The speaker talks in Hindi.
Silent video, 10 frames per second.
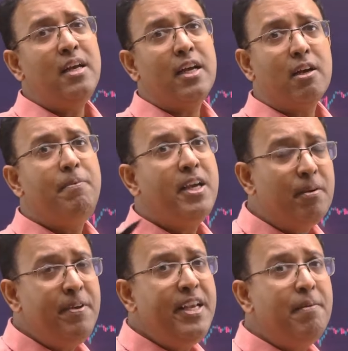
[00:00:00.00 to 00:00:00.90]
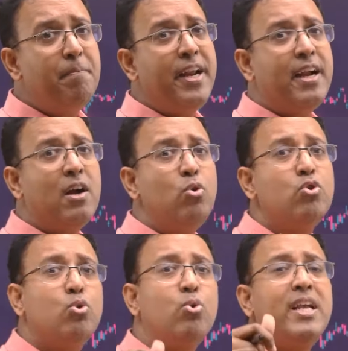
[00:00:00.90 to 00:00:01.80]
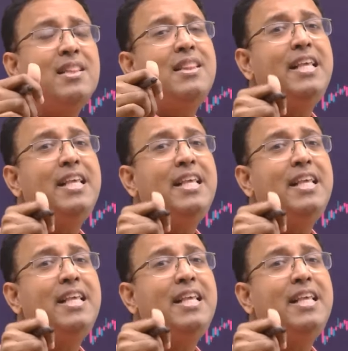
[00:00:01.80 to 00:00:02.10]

कभी कभी ये ब्रेकआउट दो या